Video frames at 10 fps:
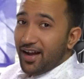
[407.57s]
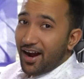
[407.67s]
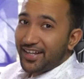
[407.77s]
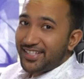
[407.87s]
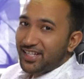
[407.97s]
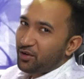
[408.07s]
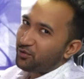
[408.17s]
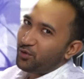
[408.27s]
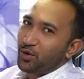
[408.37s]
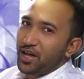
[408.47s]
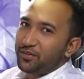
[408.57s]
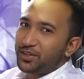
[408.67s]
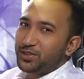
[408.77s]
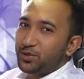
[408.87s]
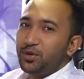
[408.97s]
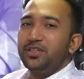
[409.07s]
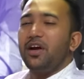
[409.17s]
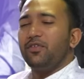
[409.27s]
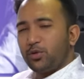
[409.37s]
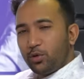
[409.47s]
गाड़ी चाहे फोर्ड एवरेस्ट हो
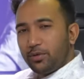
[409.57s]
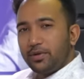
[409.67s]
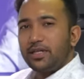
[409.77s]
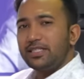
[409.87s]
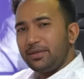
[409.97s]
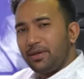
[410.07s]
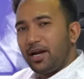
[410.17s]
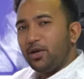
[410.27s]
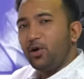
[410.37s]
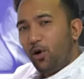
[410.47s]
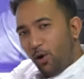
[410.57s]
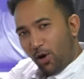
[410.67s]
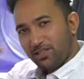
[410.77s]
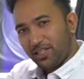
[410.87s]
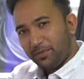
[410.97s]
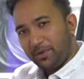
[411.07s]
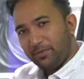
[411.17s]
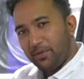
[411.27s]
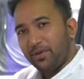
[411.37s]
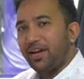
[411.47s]
या फिर कोई भी किसी भी गाड़ी को और ज़्यादा
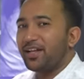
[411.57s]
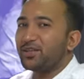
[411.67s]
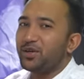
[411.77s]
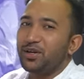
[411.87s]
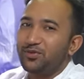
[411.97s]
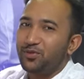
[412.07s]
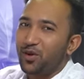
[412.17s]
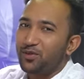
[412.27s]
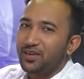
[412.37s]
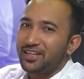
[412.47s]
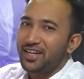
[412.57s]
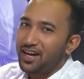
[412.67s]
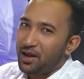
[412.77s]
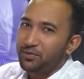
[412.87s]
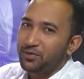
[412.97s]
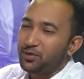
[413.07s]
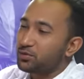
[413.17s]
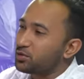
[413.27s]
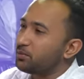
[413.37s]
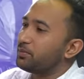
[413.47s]
प्रीमियम बनाना है तो इन्वॉल्व वन के कार
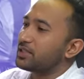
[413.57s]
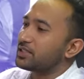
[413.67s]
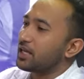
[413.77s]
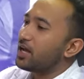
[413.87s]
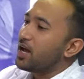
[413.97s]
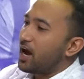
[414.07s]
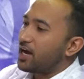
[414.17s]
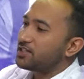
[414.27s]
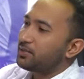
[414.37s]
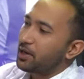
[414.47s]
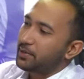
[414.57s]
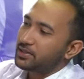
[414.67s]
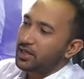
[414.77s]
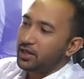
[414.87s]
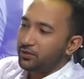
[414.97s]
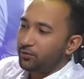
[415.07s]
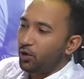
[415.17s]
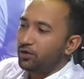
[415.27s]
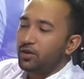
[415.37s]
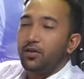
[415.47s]
परफ्यूम्स तो मस्ट हैं आज हमारे पास है
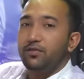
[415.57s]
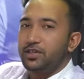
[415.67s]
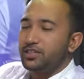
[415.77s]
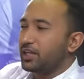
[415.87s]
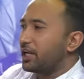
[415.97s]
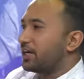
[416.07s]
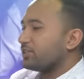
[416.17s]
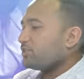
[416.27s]
इन्वॉल्व का वर्जन आइलैंड